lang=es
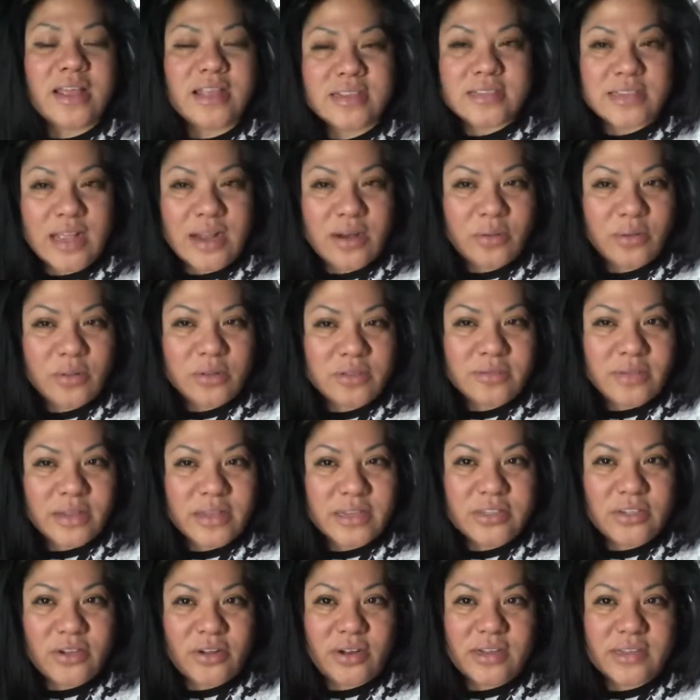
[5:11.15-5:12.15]
Saludos,
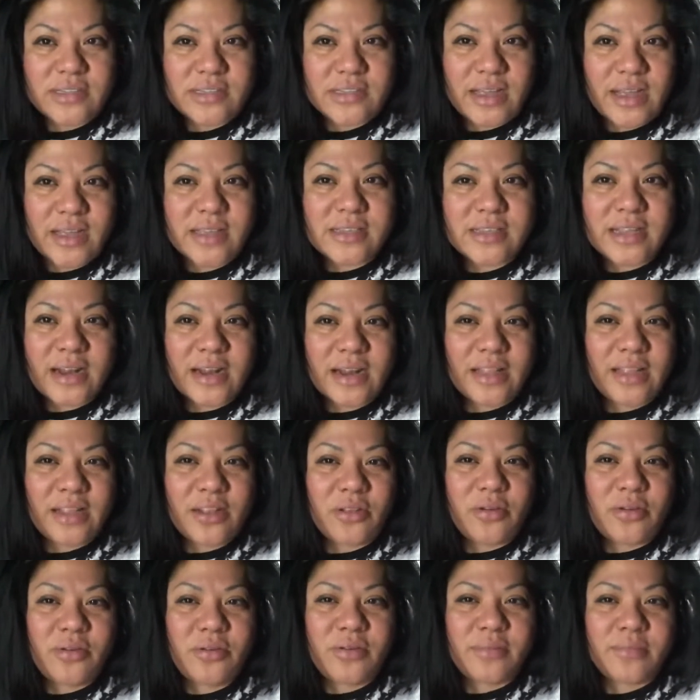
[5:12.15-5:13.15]
bendiciones. Hasta el
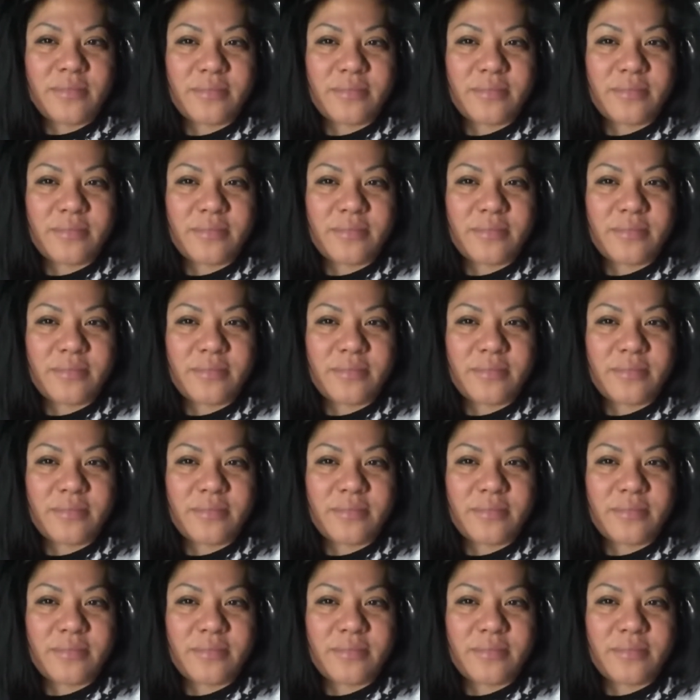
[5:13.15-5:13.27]
ratito.